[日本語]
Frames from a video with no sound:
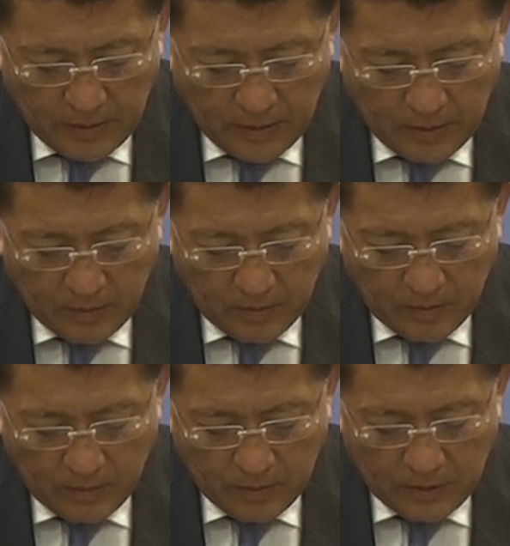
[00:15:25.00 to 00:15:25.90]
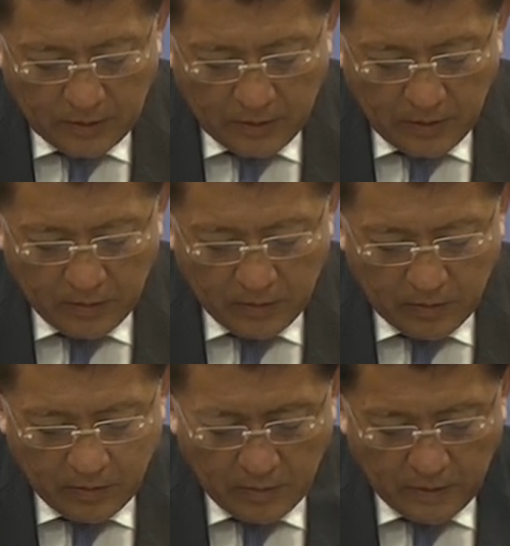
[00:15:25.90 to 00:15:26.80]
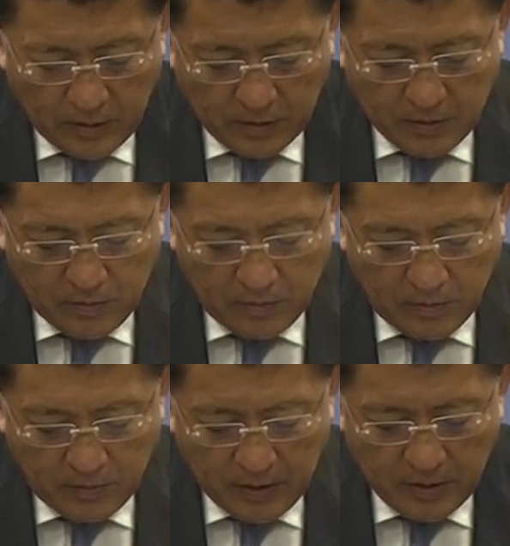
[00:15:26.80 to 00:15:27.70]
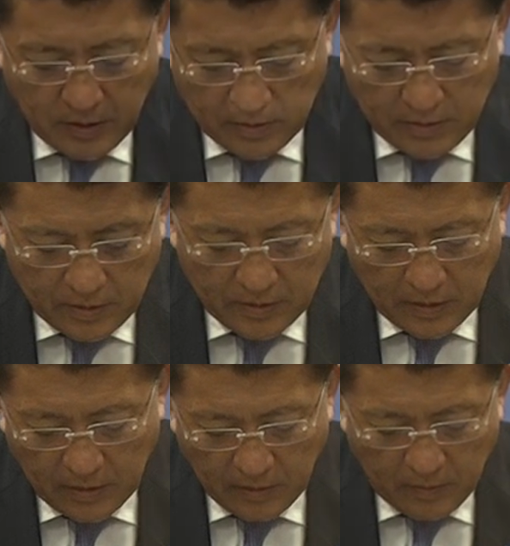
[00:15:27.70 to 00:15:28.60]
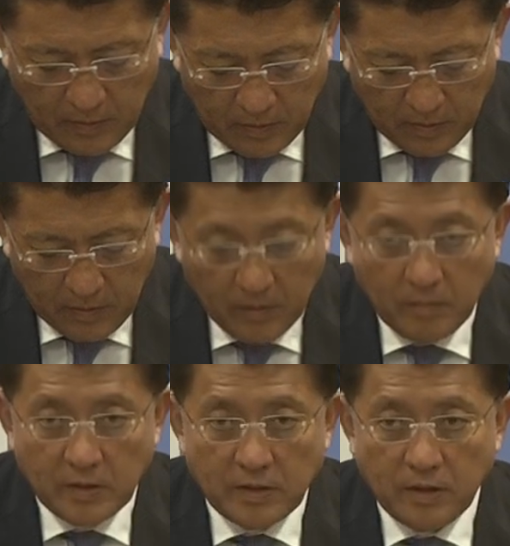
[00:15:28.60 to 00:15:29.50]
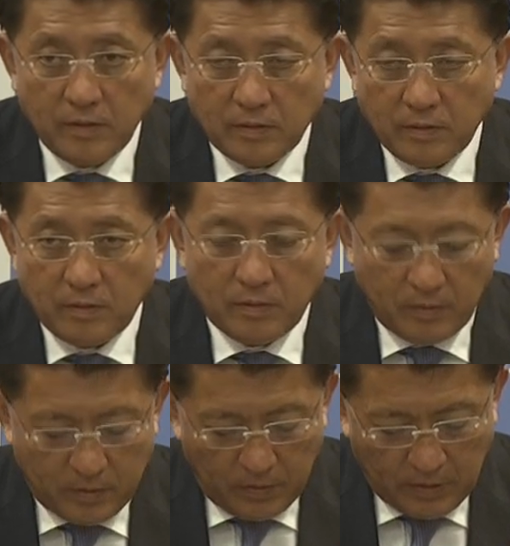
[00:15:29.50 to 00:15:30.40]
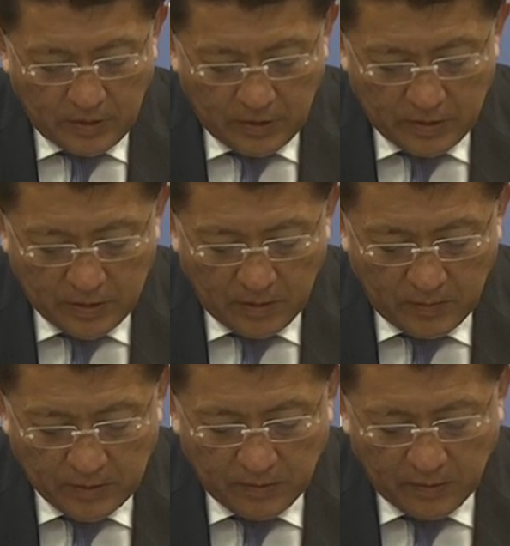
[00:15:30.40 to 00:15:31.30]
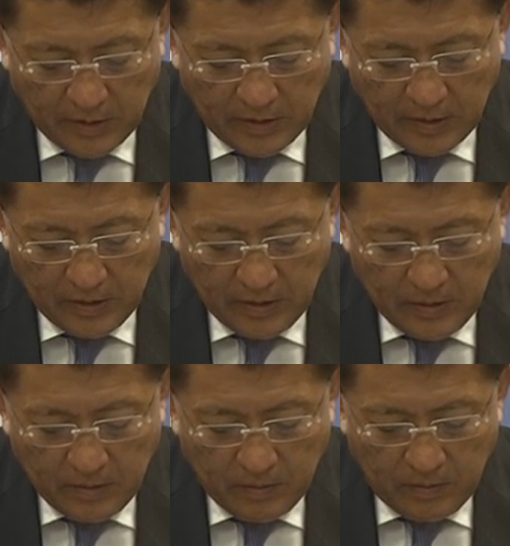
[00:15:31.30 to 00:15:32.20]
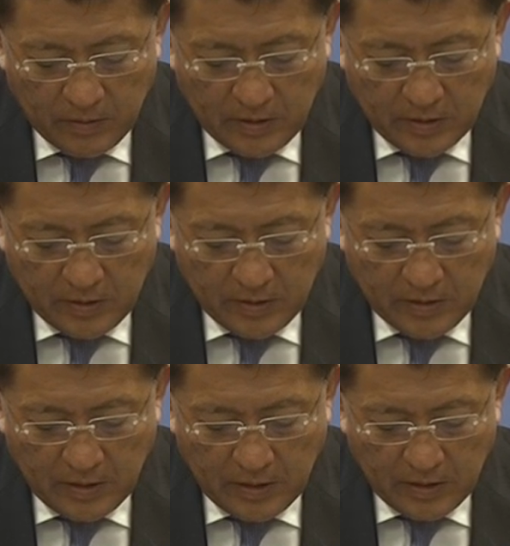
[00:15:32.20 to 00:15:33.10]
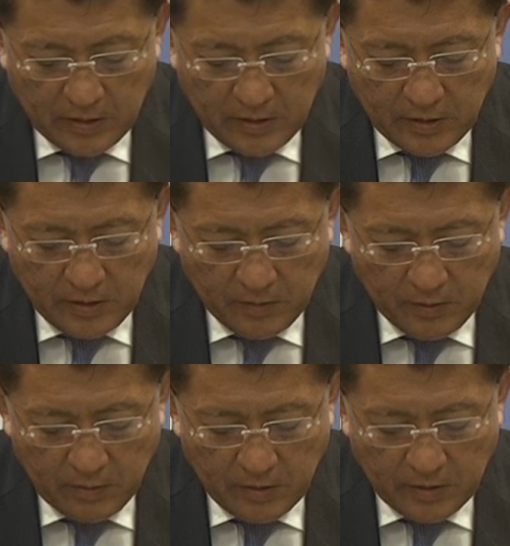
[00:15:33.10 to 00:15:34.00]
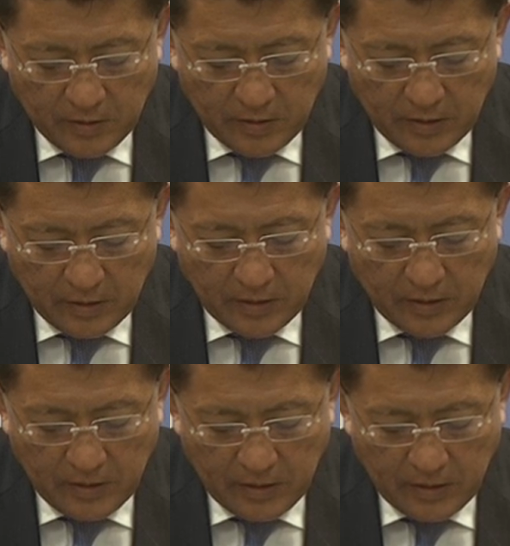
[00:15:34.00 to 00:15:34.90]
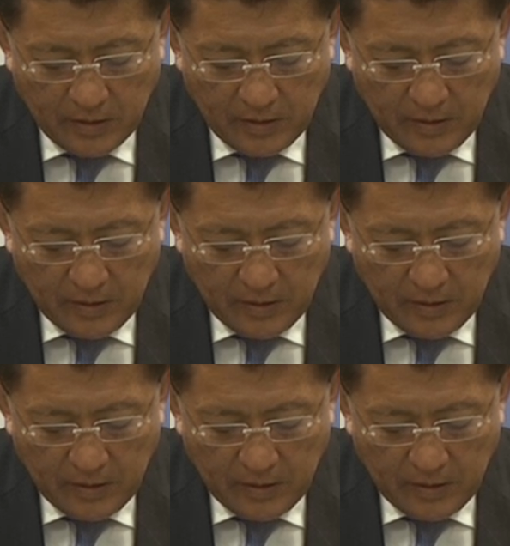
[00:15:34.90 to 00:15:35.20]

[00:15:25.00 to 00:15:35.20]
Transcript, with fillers: あのデジタル庁では多数の民間人材を、まあ、採用することを想定していますので、こうした人材がシステム調達にあたって、